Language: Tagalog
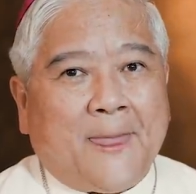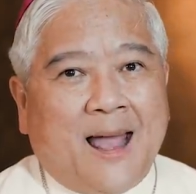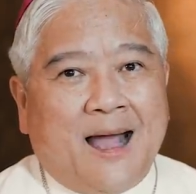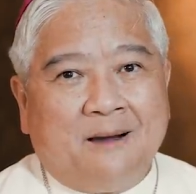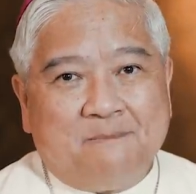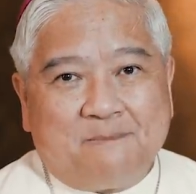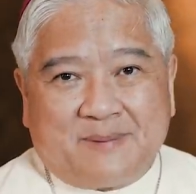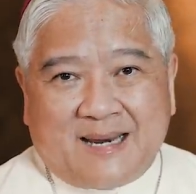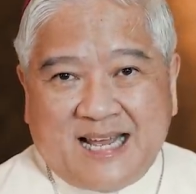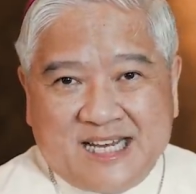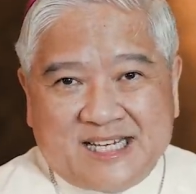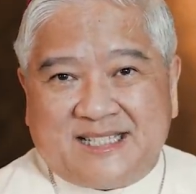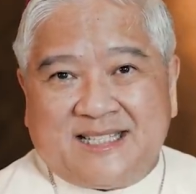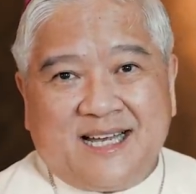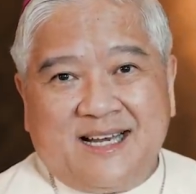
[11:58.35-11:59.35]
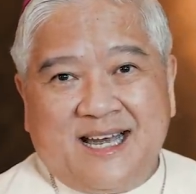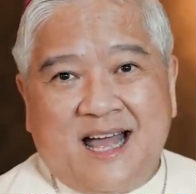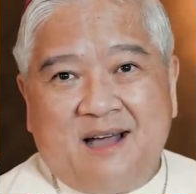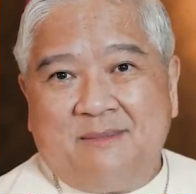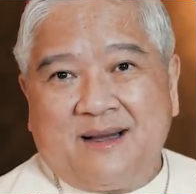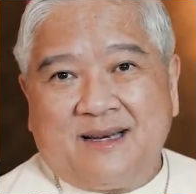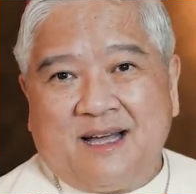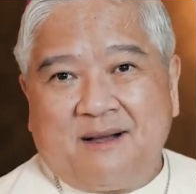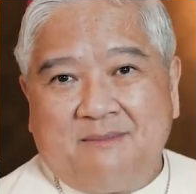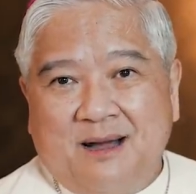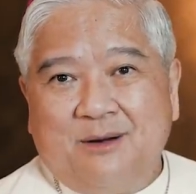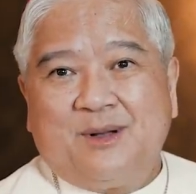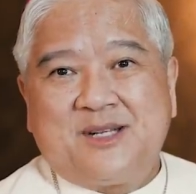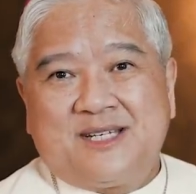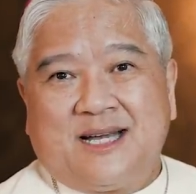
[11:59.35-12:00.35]
ang price tag lamang ng
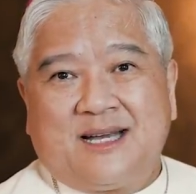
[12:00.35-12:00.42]
bawat